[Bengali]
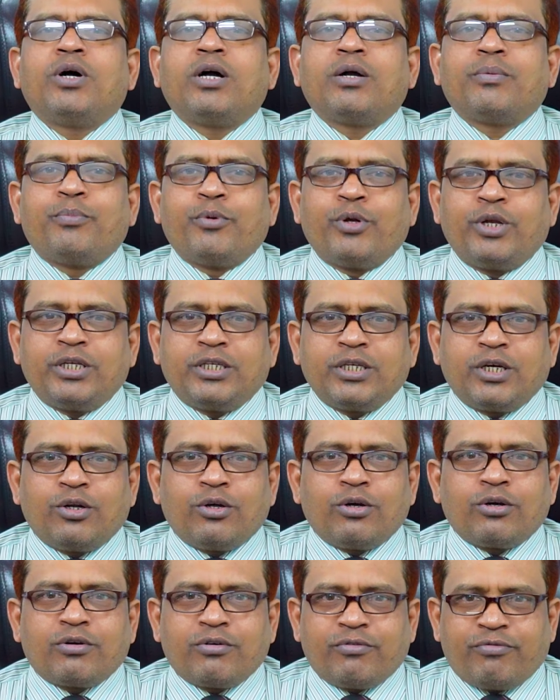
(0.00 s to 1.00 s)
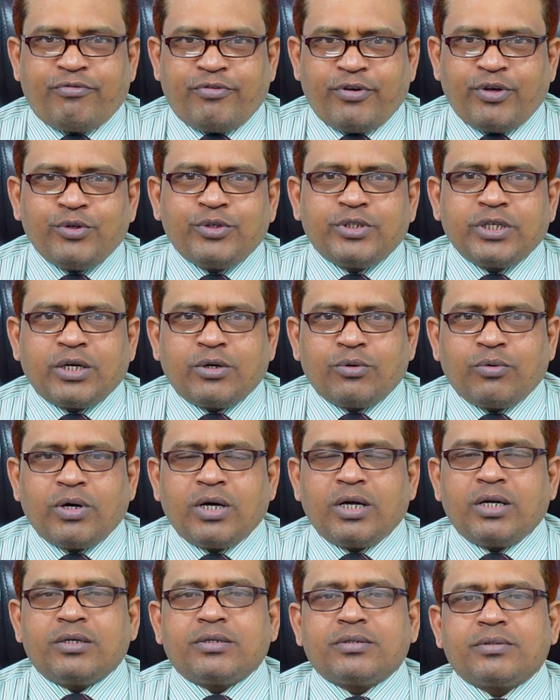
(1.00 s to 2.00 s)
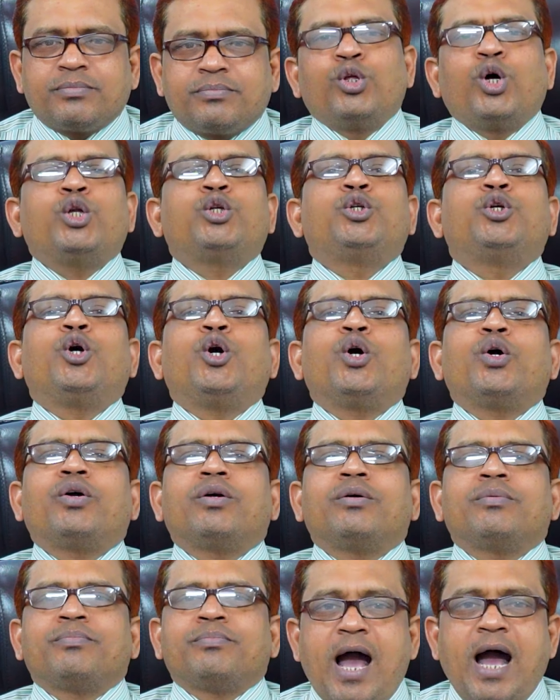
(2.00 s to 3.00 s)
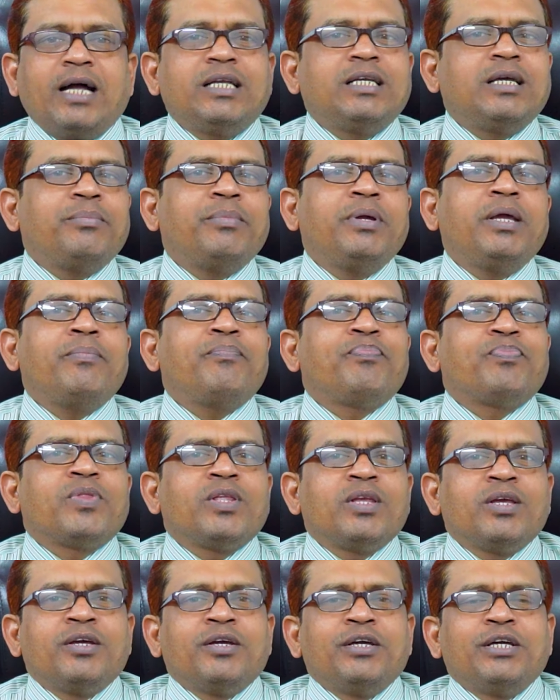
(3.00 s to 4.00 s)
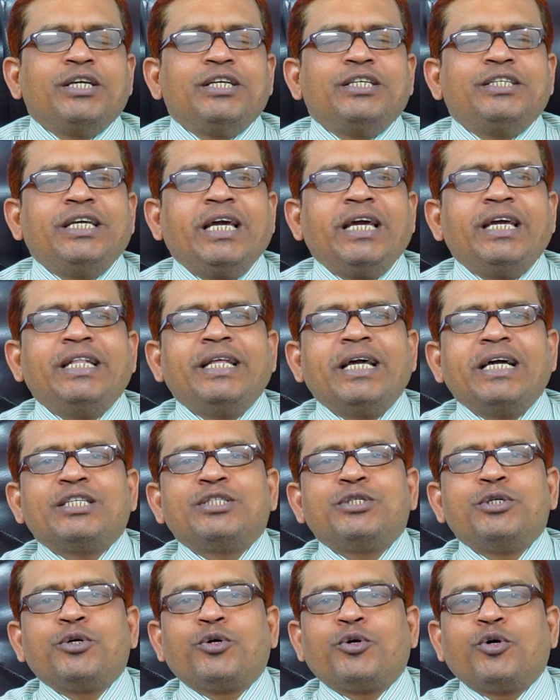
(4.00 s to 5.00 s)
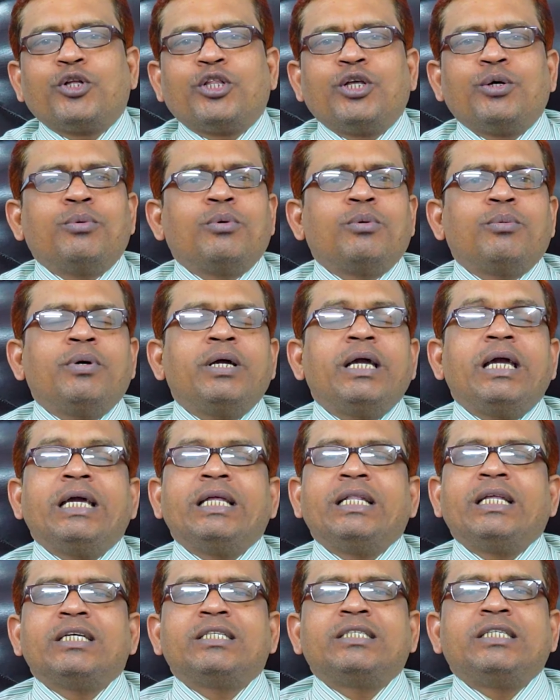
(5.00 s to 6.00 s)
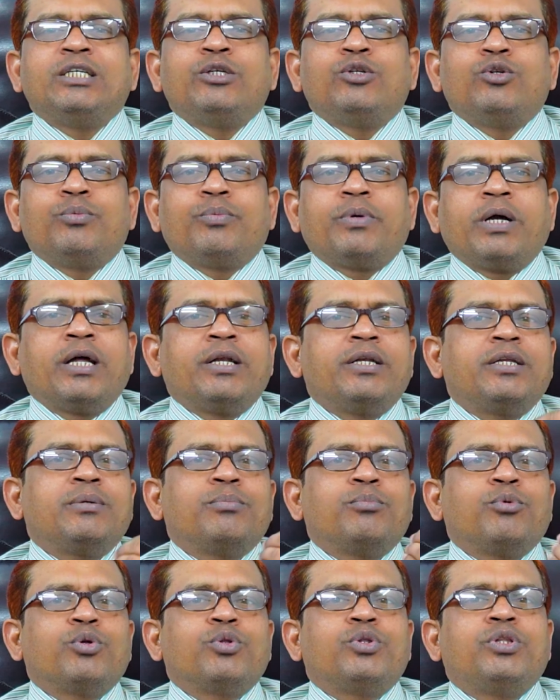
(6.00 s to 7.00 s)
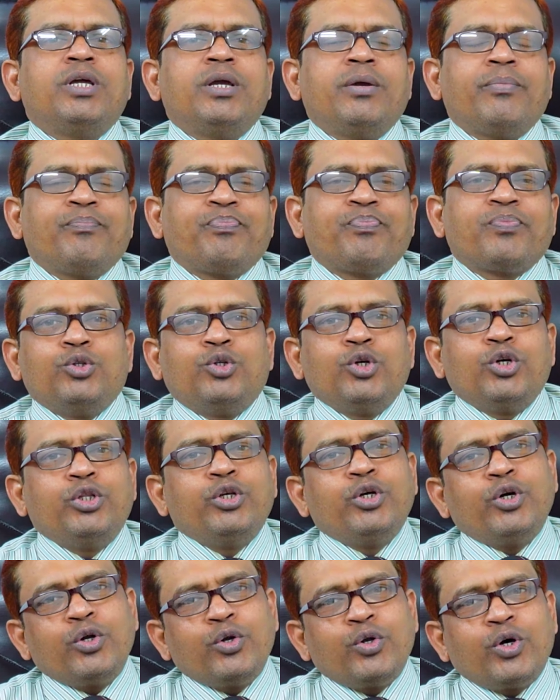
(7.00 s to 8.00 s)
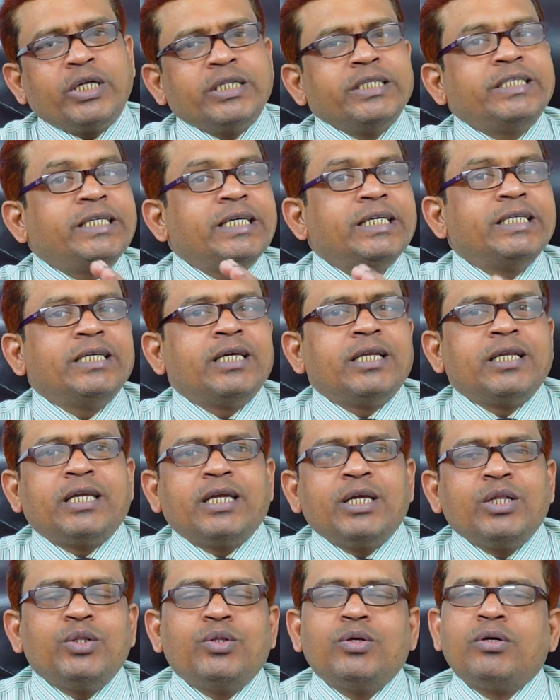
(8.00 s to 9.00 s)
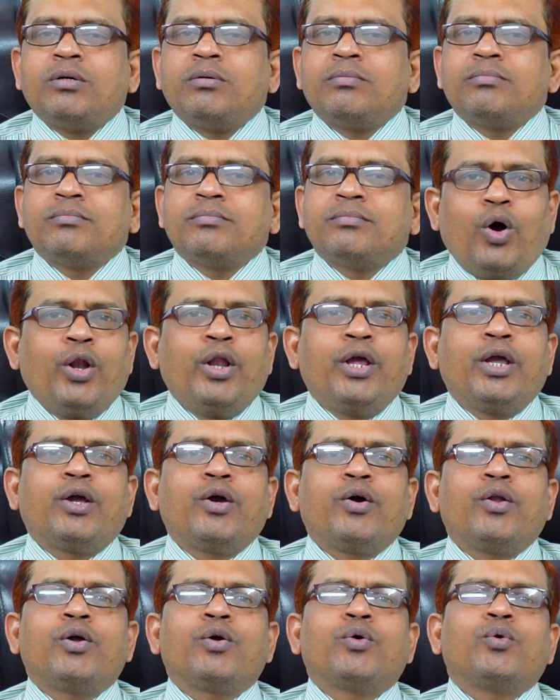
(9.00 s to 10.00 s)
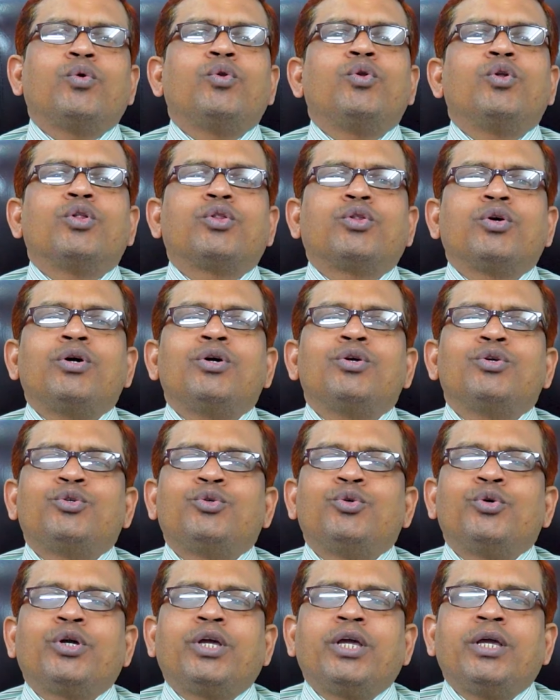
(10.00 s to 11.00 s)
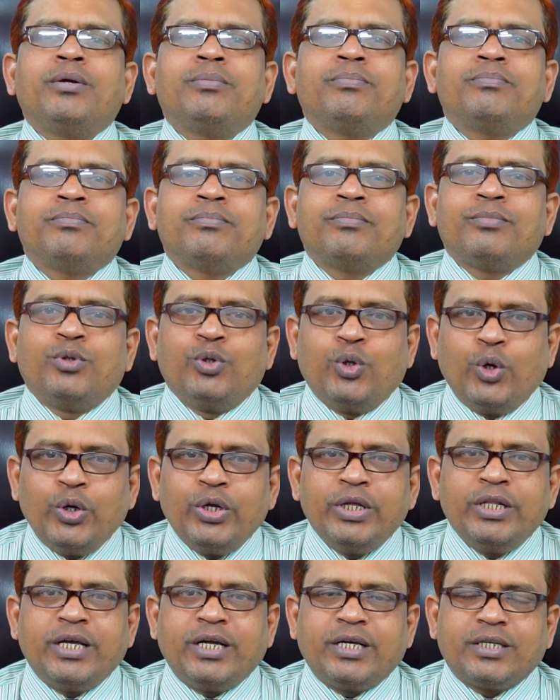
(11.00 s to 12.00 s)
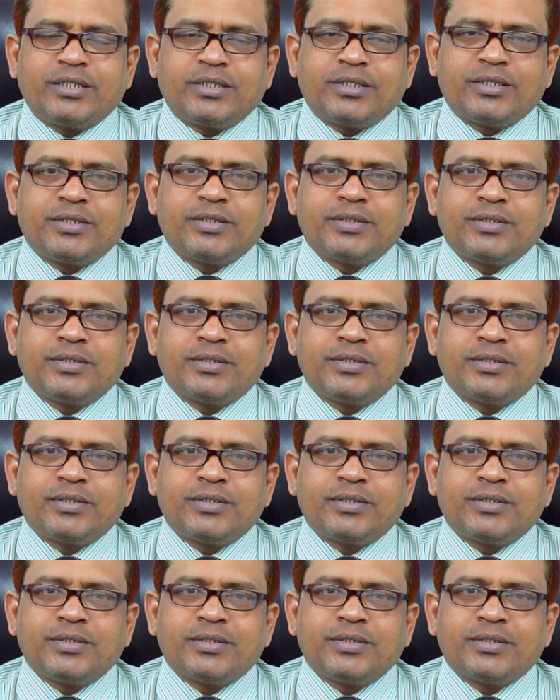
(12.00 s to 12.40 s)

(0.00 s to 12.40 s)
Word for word: সোহাগ পরিচালক ফিউচার ওয়ার্ল্ড দর্শক আজ আমি যে দেশ নিয়ে কথা বলবো এই দেশটি ইউরোপ কান্ট্রির মধ্যে যদিও নন সেঞ্জেন কিন্তু অনেক অনেক উন্নত সুখী ধনী দেশ